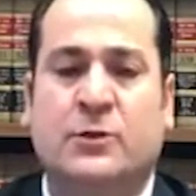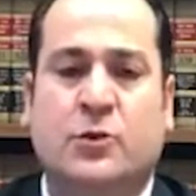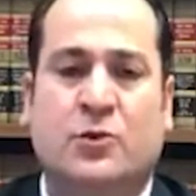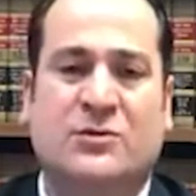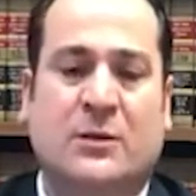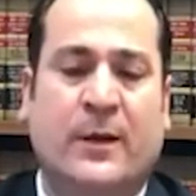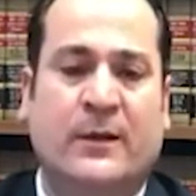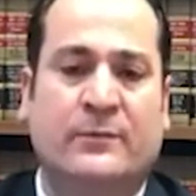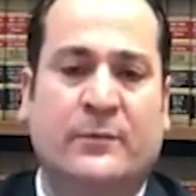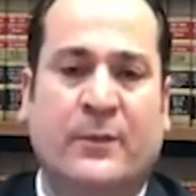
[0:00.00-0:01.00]
çoğu
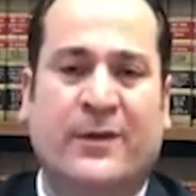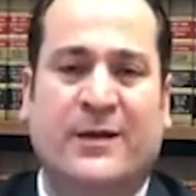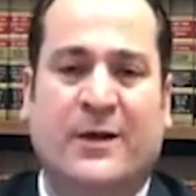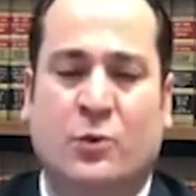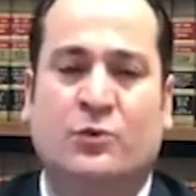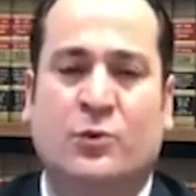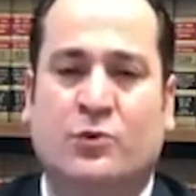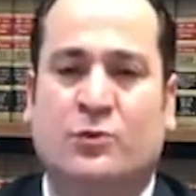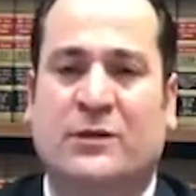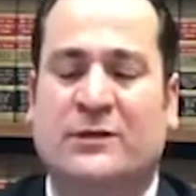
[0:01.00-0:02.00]
zaman Amerikan
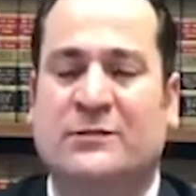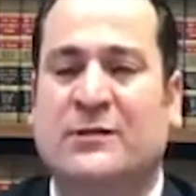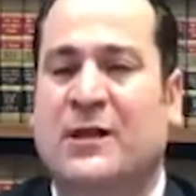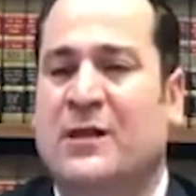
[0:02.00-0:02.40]
konsolosluklarının